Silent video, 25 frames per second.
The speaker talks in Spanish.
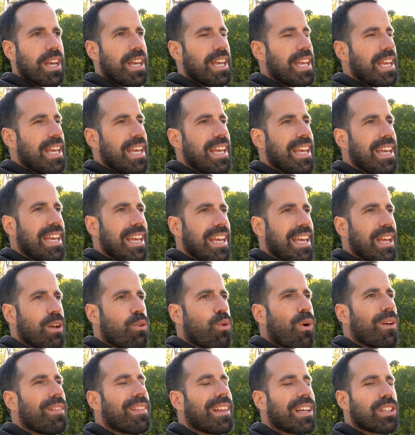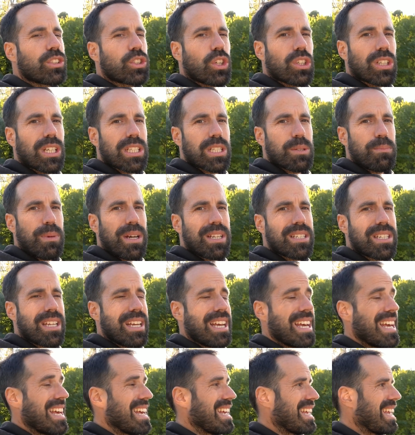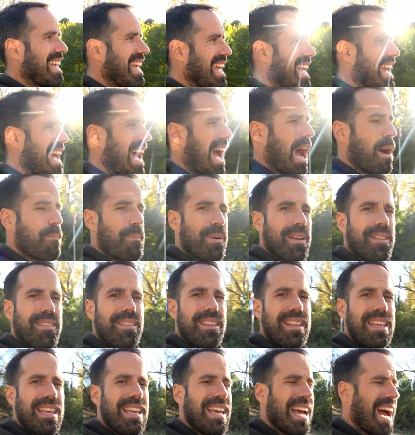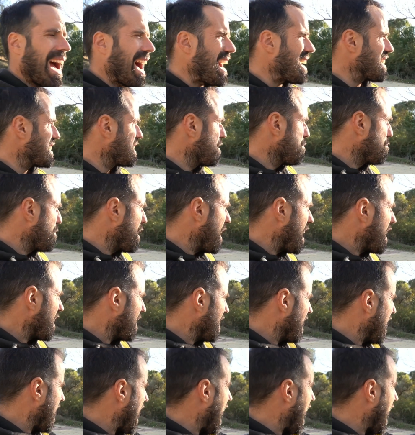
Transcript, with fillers: y, y, cuantas cosas más que aprendí a sembrar